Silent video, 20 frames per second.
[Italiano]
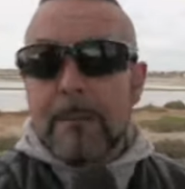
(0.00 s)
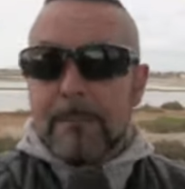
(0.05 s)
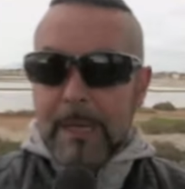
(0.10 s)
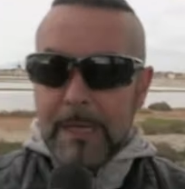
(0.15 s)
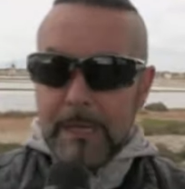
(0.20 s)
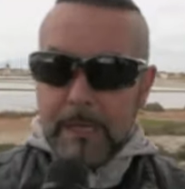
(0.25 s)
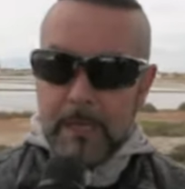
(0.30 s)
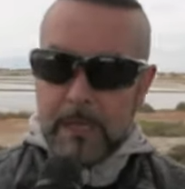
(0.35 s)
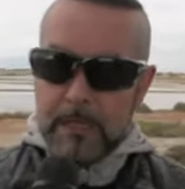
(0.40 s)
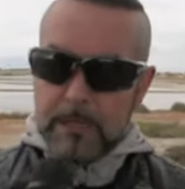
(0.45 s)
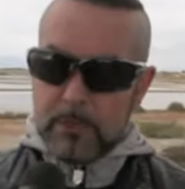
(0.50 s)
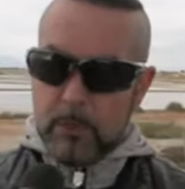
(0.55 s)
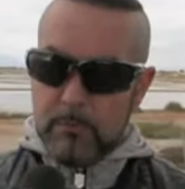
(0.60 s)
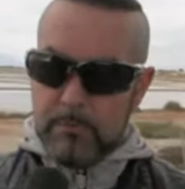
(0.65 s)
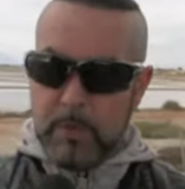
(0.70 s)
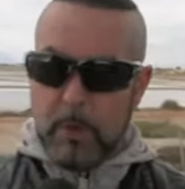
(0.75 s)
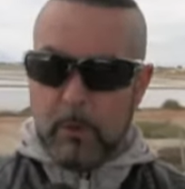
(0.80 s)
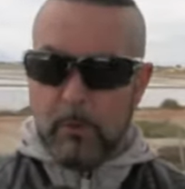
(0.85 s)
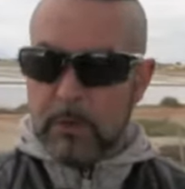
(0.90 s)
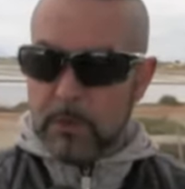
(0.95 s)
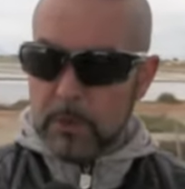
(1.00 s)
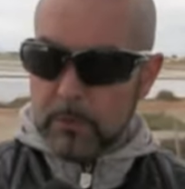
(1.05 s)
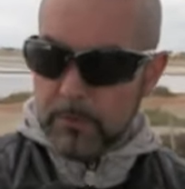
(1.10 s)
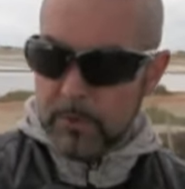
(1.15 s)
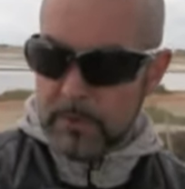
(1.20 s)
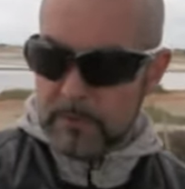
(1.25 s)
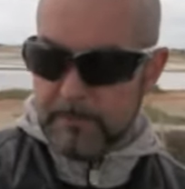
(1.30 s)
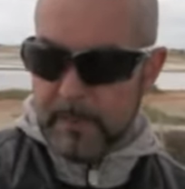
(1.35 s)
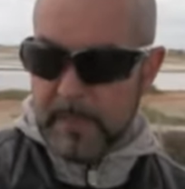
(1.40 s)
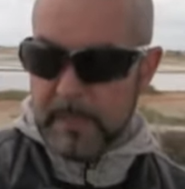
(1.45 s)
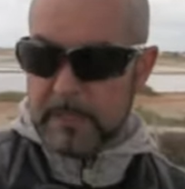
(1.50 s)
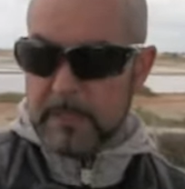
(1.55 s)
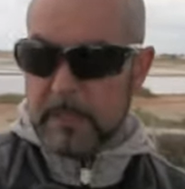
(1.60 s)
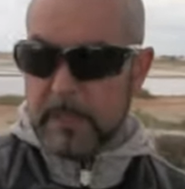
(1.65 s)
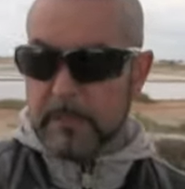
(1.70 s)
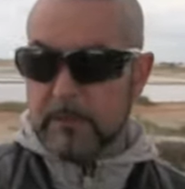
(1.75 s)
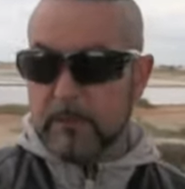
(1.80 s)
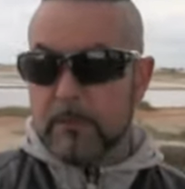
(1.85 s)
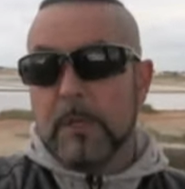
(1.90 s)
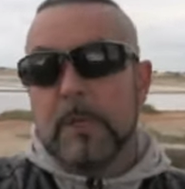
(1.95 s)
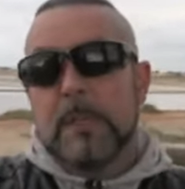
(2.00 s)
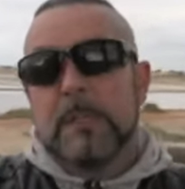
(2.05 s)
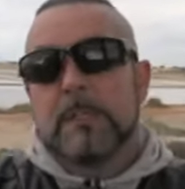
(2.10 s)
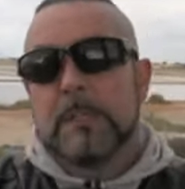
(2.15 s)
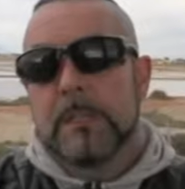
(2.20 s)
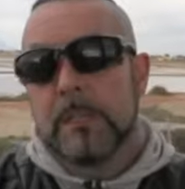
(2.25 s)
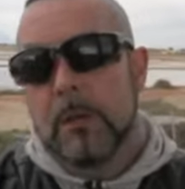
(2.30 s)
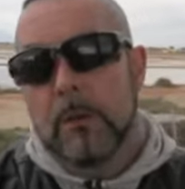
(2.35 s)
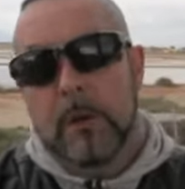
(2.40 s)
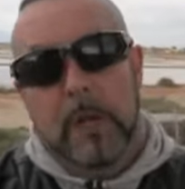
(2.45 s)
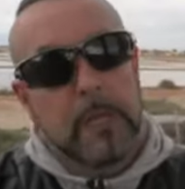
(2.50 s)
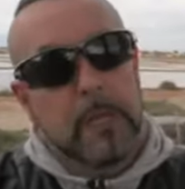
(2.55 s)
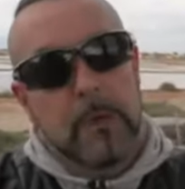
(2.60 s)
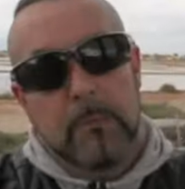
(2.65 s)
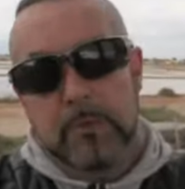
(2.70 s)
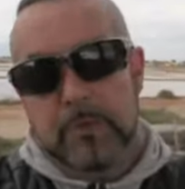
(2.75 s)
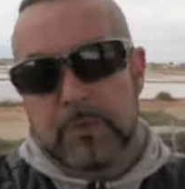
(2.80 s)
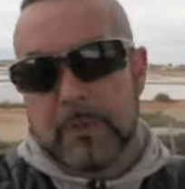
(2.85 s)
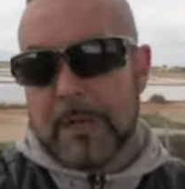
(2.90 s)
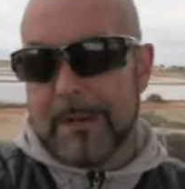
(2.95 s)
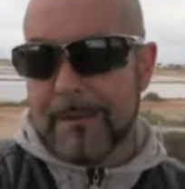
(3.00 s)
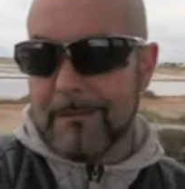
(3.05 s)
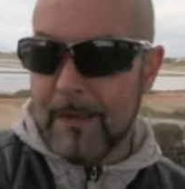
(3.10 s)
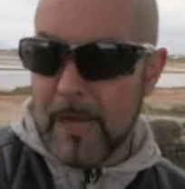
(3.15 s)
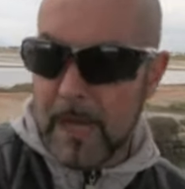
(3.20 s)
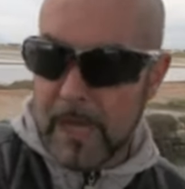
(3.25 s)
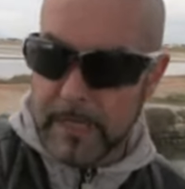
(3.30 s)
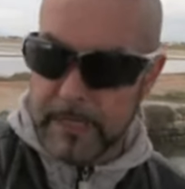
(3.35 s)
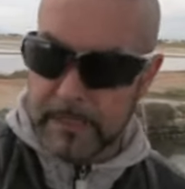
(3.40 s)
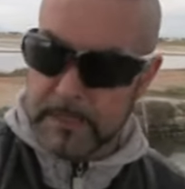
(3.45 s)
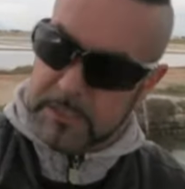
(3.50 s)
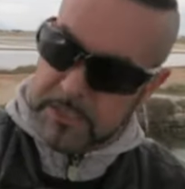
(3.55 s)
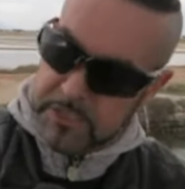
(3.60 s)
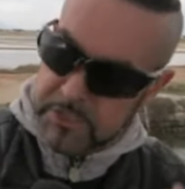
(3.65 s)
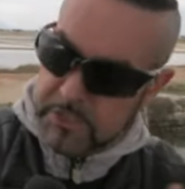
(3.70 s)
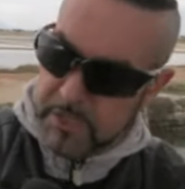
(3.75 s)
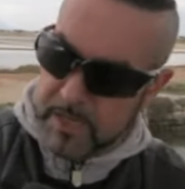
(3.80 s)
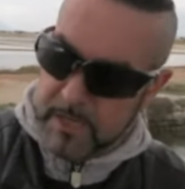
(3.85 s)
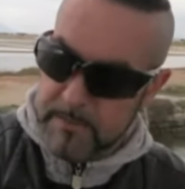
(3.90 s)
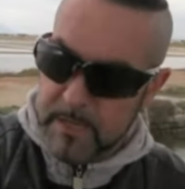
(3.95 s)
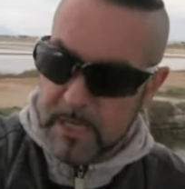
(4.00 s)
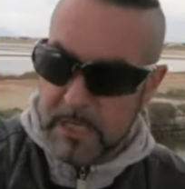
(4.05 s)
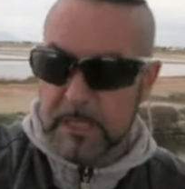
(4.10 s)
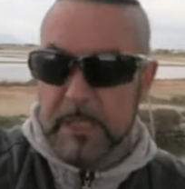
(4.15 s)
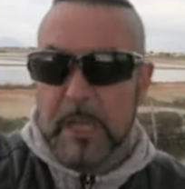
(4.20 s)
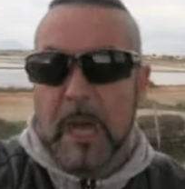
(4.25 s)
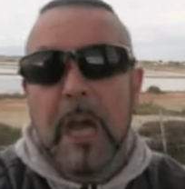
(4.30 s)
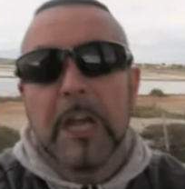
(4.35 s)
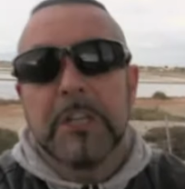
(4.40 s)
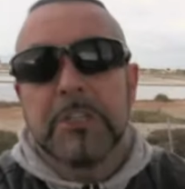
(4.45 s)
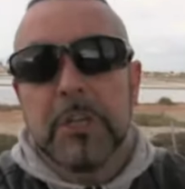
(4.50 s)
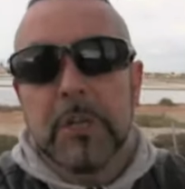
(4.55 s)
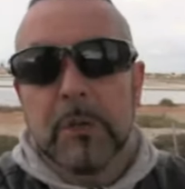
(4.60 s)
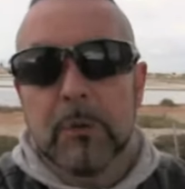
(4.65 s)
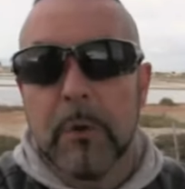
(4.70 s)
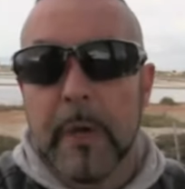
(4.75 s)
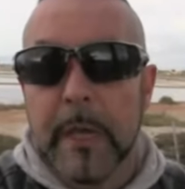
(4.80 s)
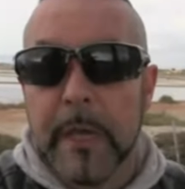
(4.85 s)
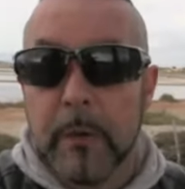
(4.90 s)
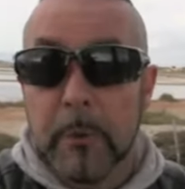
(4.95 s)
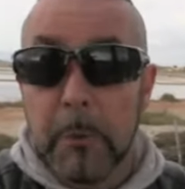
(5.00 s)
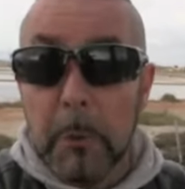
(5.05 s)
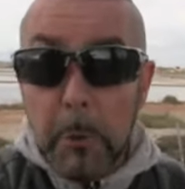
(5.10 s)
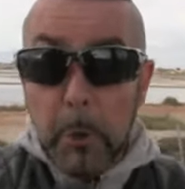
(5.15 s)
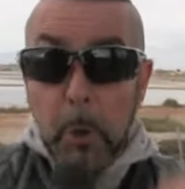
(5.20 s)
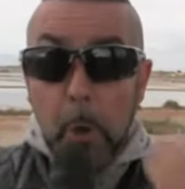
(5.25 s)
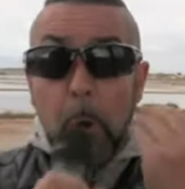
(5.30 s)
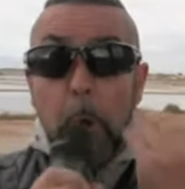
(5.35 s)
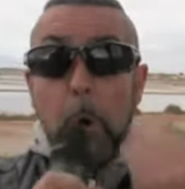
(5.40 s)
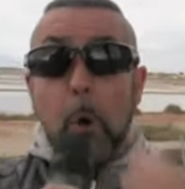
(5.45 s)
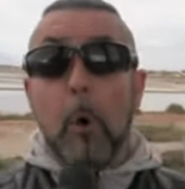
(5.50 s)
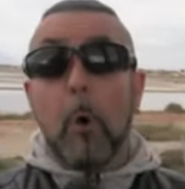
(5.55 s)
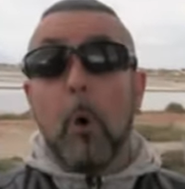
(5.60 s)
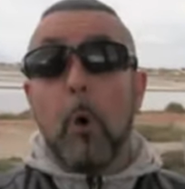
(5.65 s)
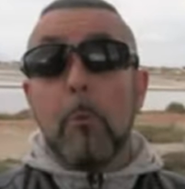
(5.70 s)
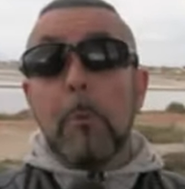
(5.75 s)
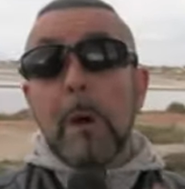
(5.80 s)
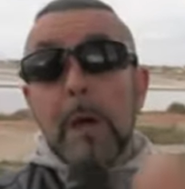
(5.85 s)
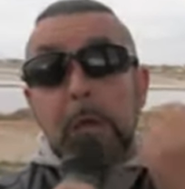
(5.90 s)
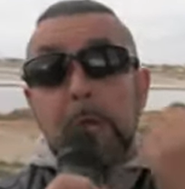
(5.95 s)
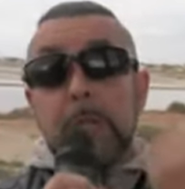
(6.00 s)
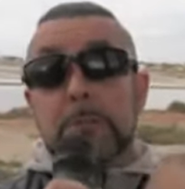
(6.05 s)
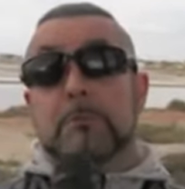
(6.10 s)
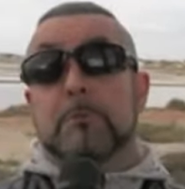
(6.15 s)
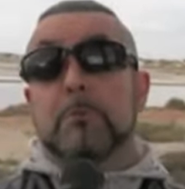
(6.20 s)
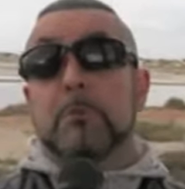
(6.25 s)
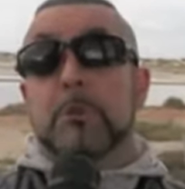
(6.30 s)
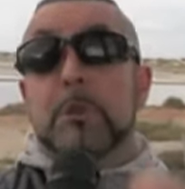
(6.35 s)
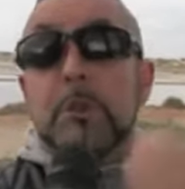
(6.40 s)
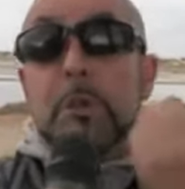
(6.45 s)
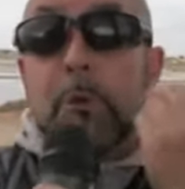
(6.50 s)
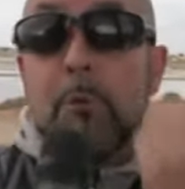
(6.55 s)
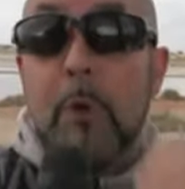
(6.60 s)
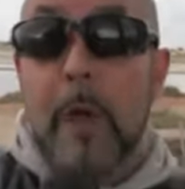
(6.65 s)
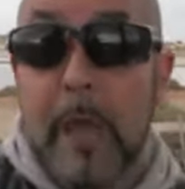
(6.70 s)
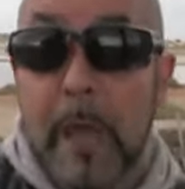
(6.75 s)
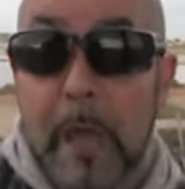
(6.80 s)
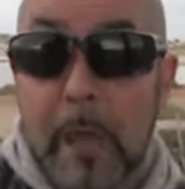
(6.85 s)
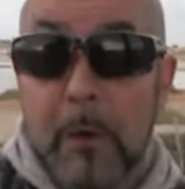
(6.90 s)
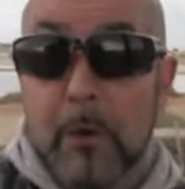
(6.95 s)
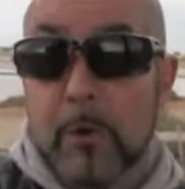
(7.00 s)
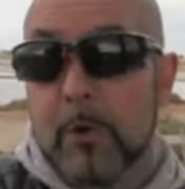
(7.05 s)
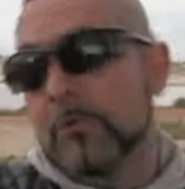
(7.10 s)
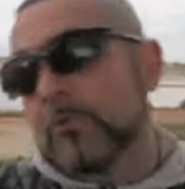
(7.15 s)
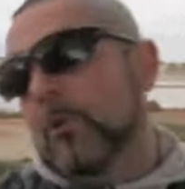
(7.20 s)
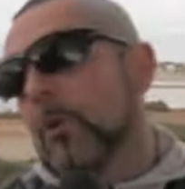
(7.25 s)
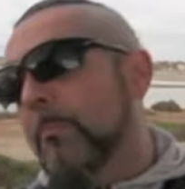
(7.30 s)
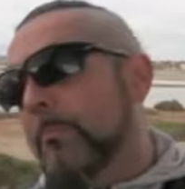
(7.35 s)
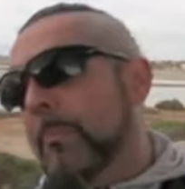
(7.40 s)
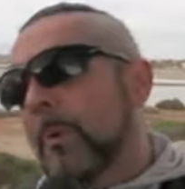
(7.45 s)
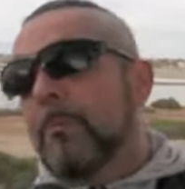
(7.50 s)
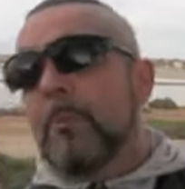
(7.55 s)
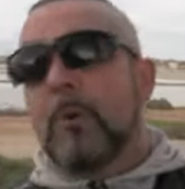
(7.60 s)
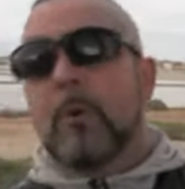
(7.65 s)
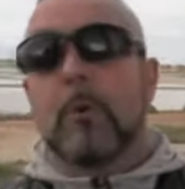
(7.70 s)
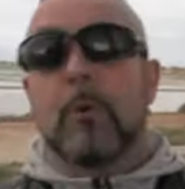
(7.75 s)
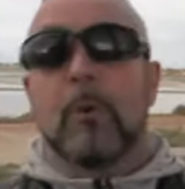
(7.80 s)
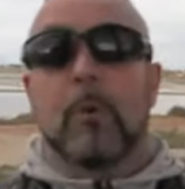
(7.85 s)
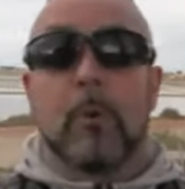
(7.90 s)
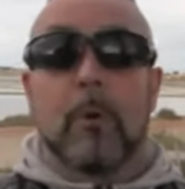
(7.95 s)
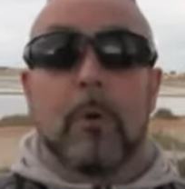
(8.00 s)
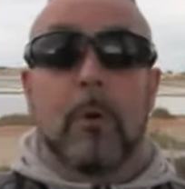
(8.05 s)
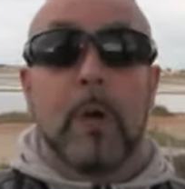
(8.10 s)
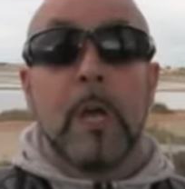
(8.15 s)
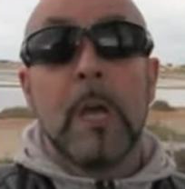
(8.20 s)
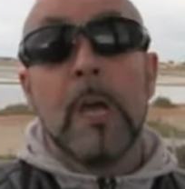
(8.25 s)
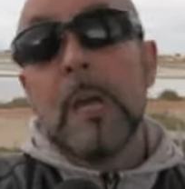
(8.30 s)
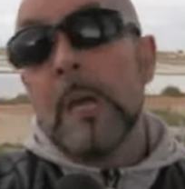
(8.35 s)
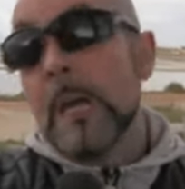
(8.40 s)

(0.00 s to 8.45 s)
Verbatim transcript: Ma ragazzo mio, quanto puoi spendere tu? Signora, io posso arrivare, sinceramente, a 5 euro. No, ma che su, 5 euro, troppo poco.